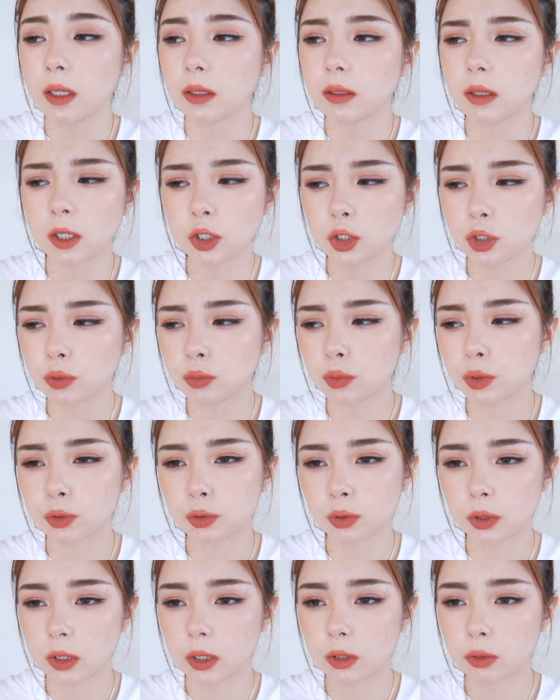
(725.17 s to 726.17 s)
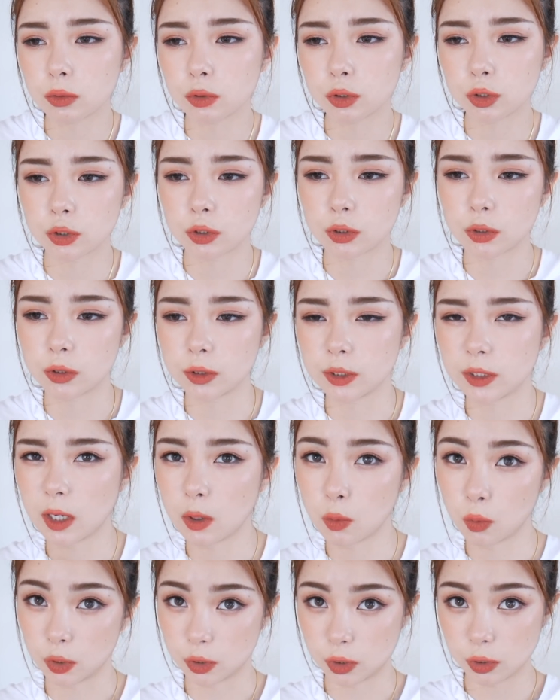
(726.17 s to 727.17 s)
但是我觉得就是
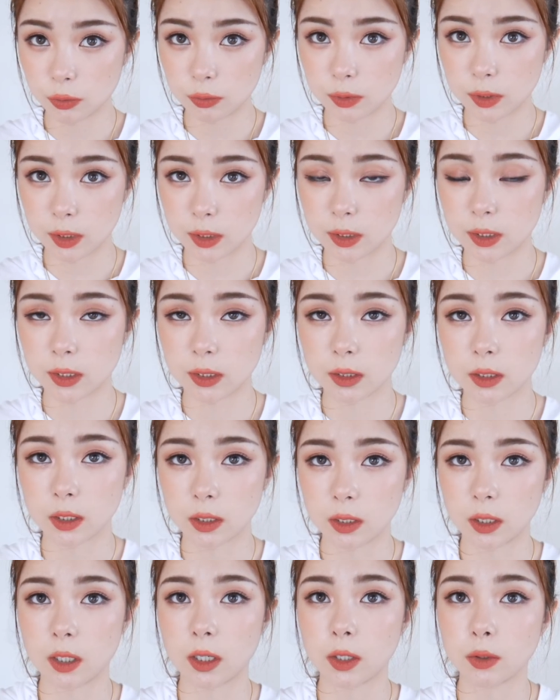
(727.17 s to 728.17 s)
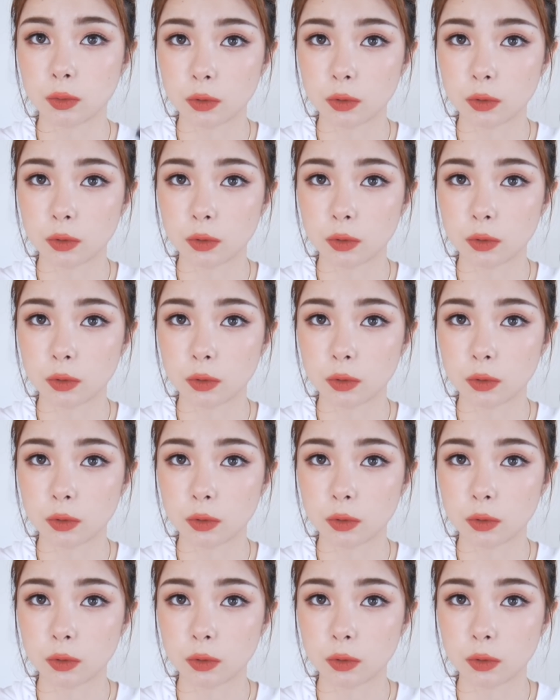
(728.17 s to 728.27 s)
像我这种急性格的人，